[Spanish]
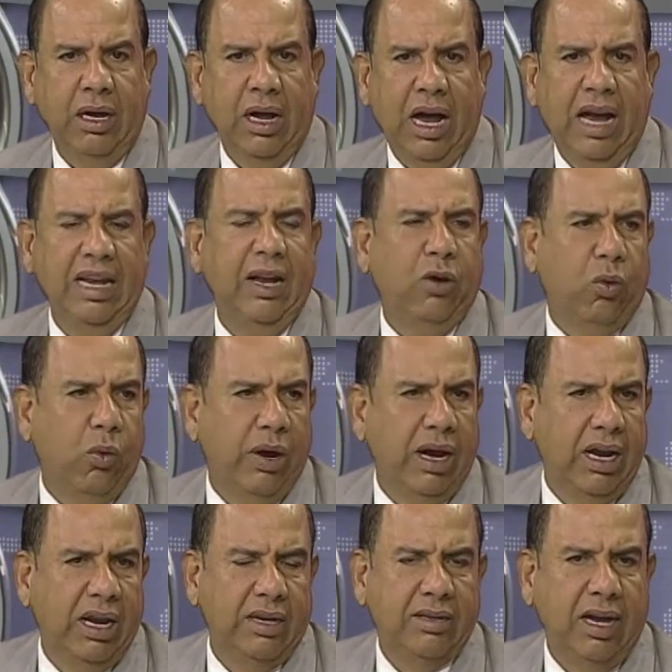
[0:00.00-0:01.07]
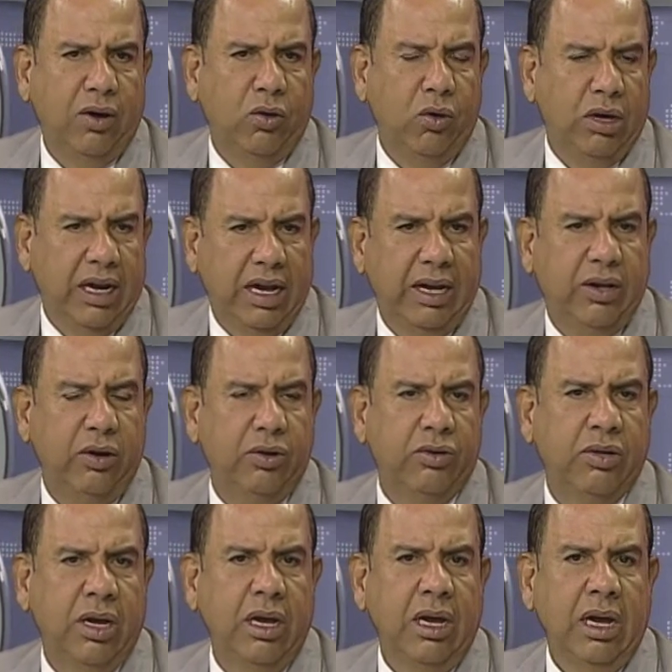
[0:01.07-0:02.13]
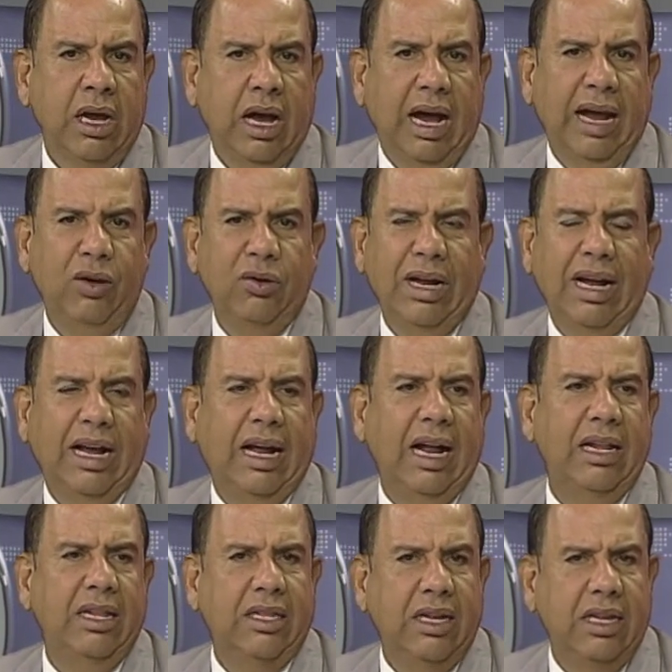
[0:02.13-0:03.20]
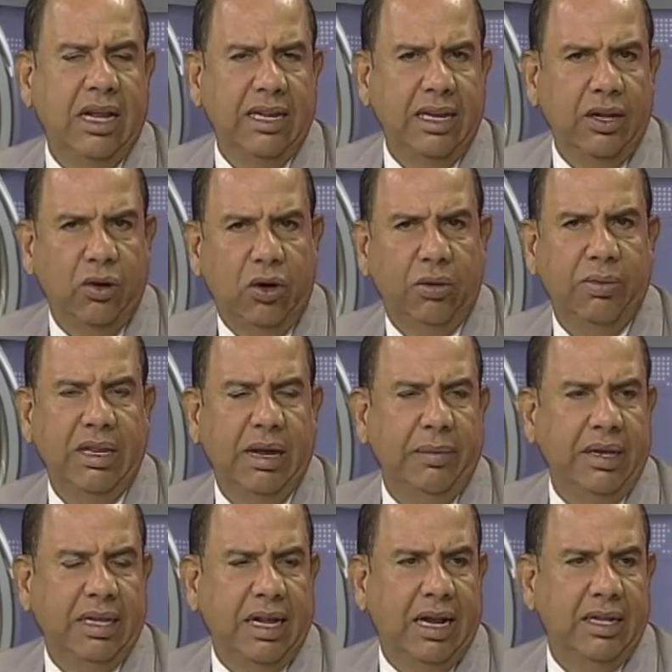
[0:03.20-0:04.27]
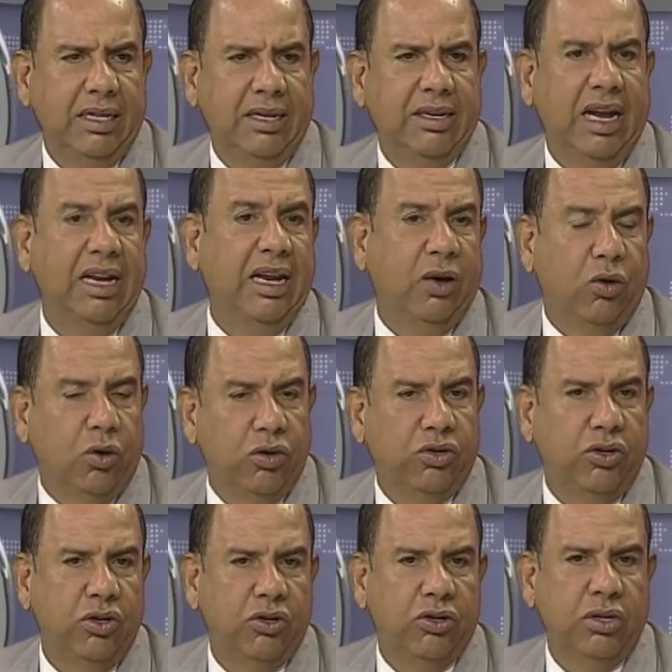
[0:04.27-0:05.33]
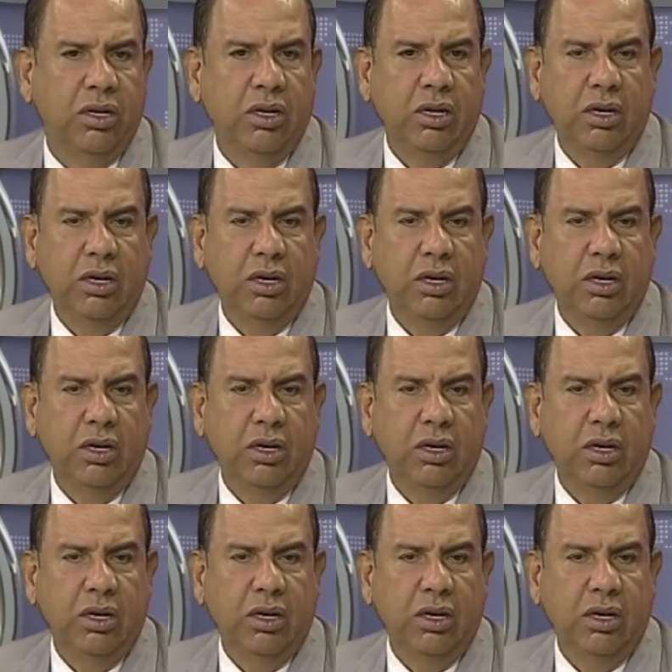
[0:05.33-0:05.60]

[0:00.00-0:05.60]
Hay escuelas, hay colegios, hay una cantidad enorme de habitantes, hay negocios.